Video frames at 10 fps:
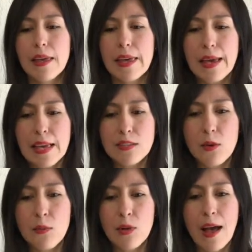Y aquí es
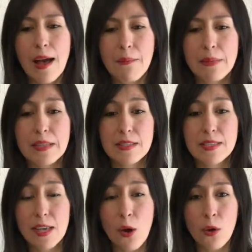como una
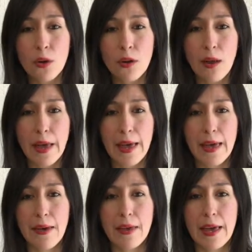ambición
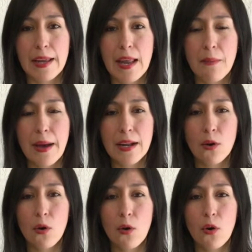eh, en el
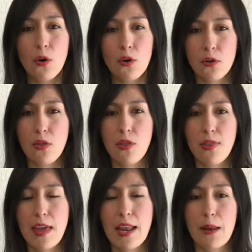marco
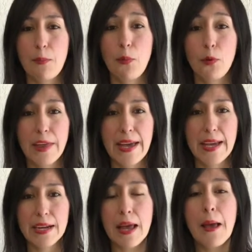del
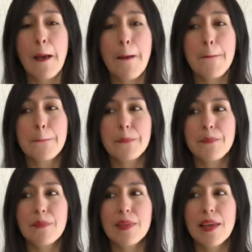poder
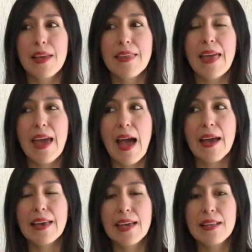y de
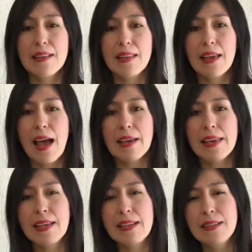a, quién, de a
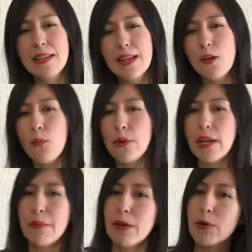quién tener como
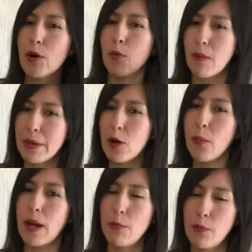enemigo y como
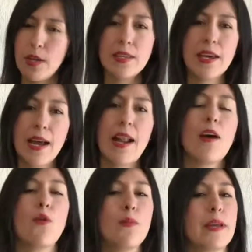amigo para poder llegar a
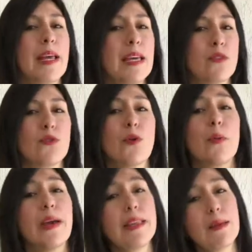cumplir esos
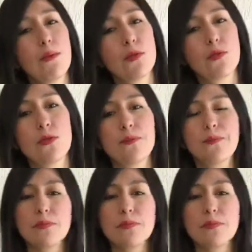objetivos.